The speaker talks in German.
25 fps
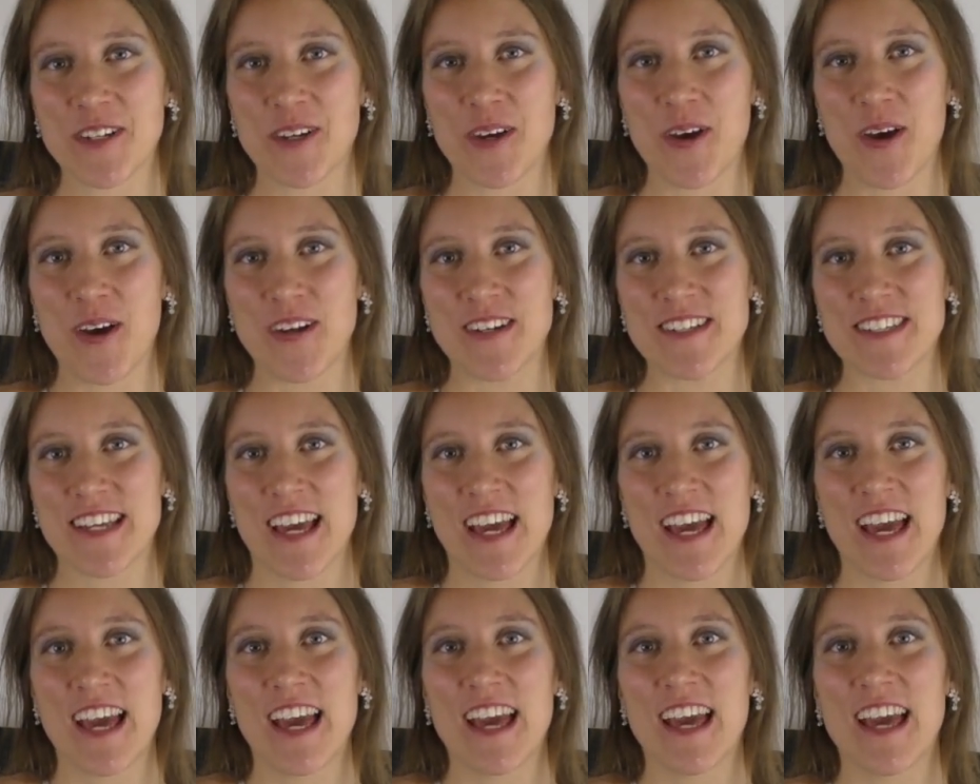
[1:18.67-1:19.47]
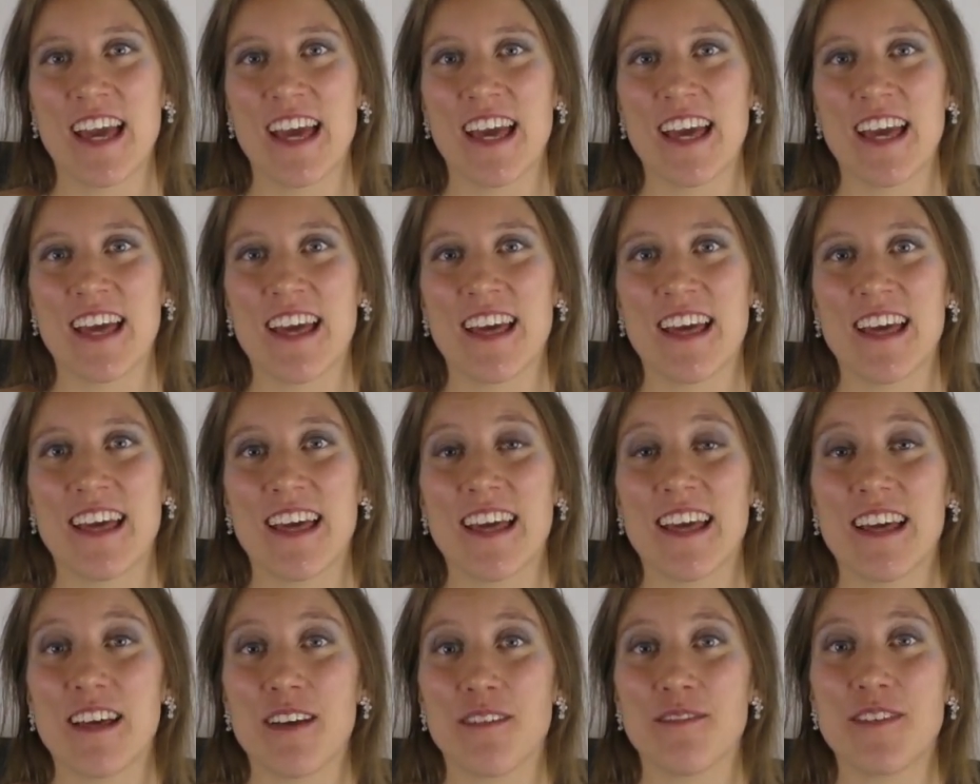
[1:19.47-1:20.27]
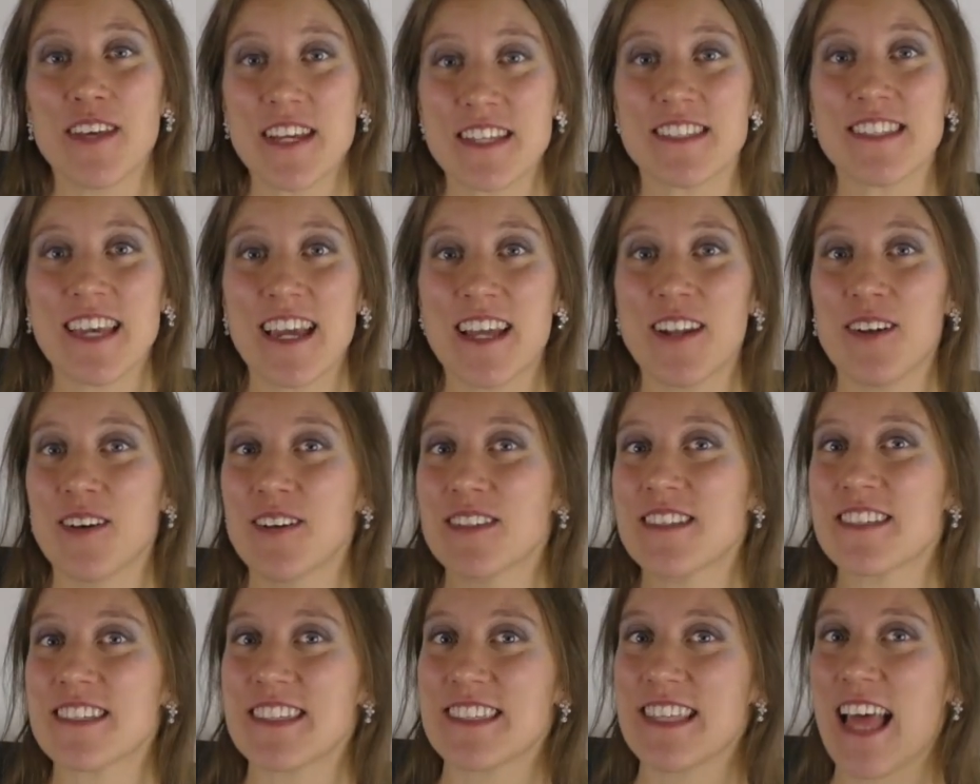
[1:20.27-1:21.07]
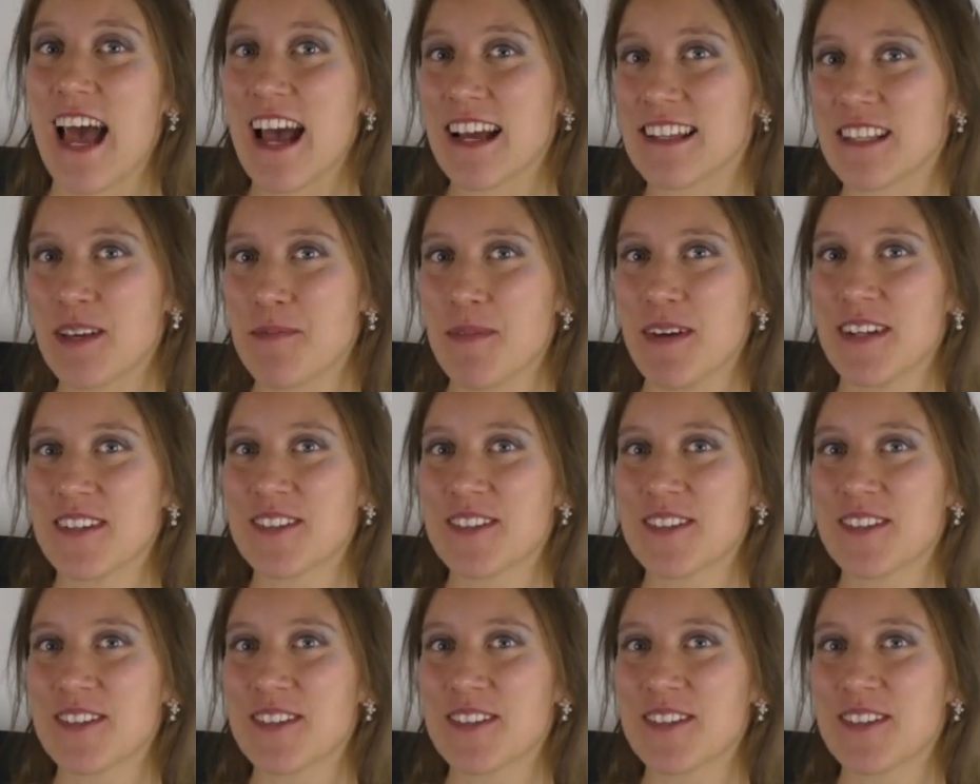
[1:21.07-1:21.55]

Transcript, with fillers: könnt. Wir sehen uns nach dem